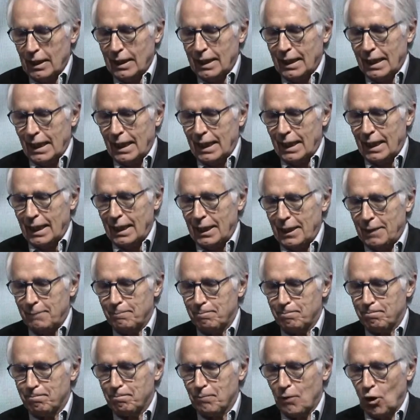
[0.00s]
che
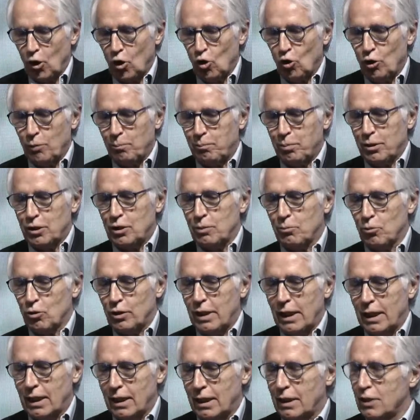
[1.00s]
le Olimpiadi
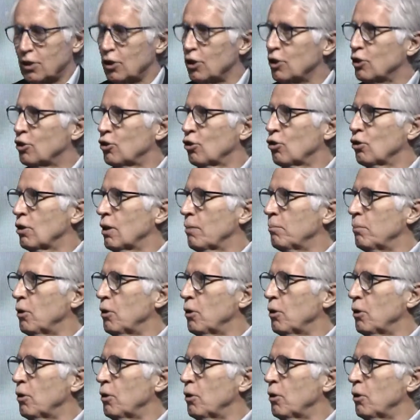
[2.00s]
moderne esistono dal